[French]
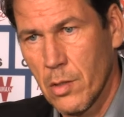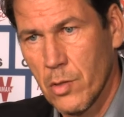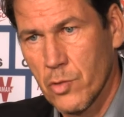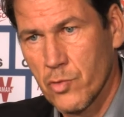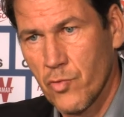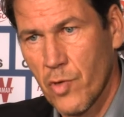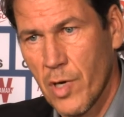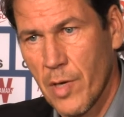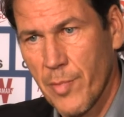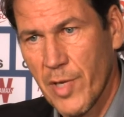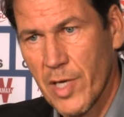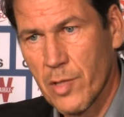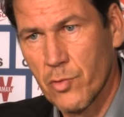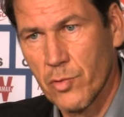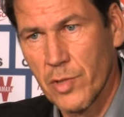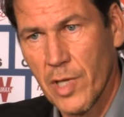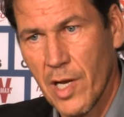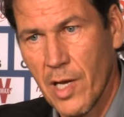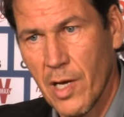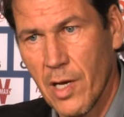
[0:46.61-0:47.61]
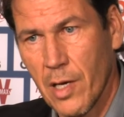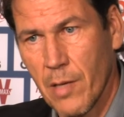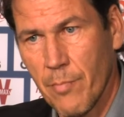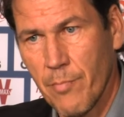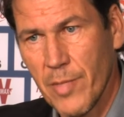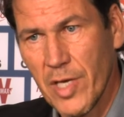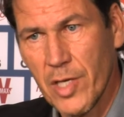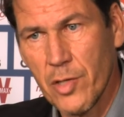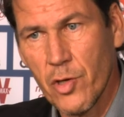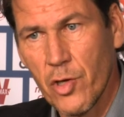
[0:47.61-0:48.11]
je vous rappelle qu'on a la
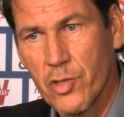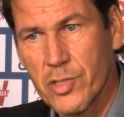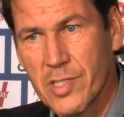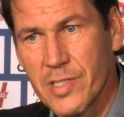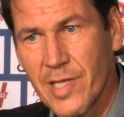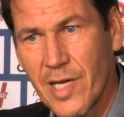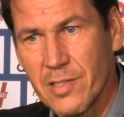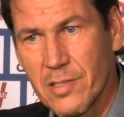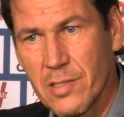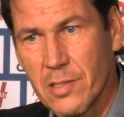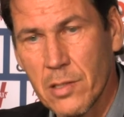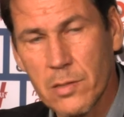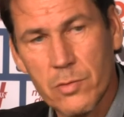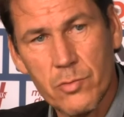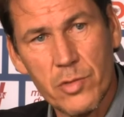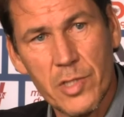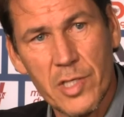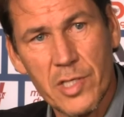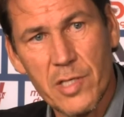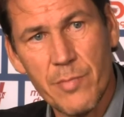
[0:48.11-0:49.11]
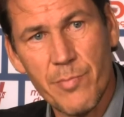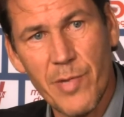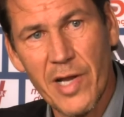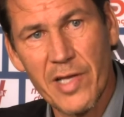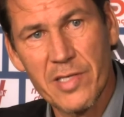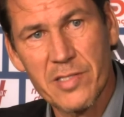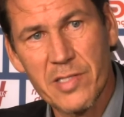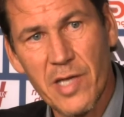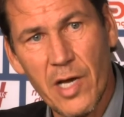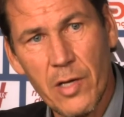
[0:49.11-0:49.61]
meilleure stat d'une équipe à
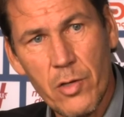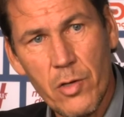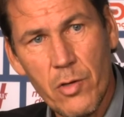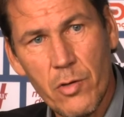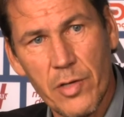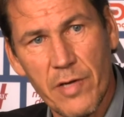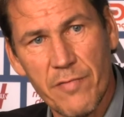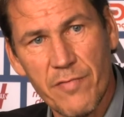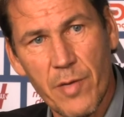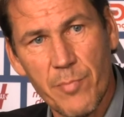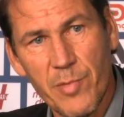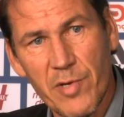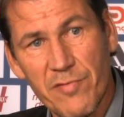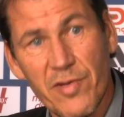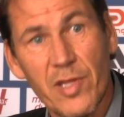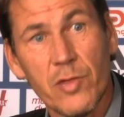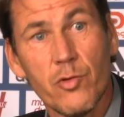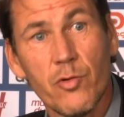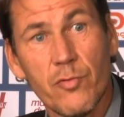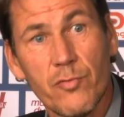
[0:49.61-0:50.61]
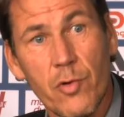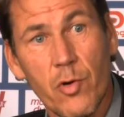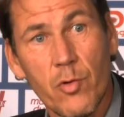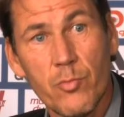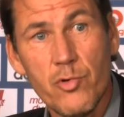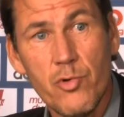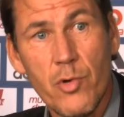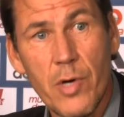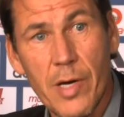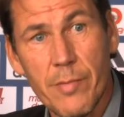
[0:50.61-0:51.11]
l'extérieur. On a frappé 22 fois au
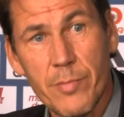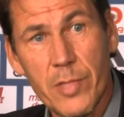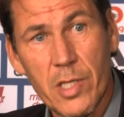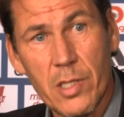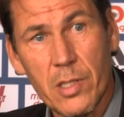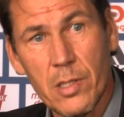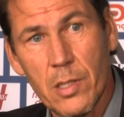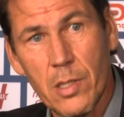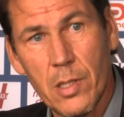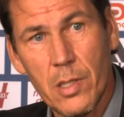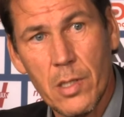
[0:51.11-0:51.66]
but à Amiens.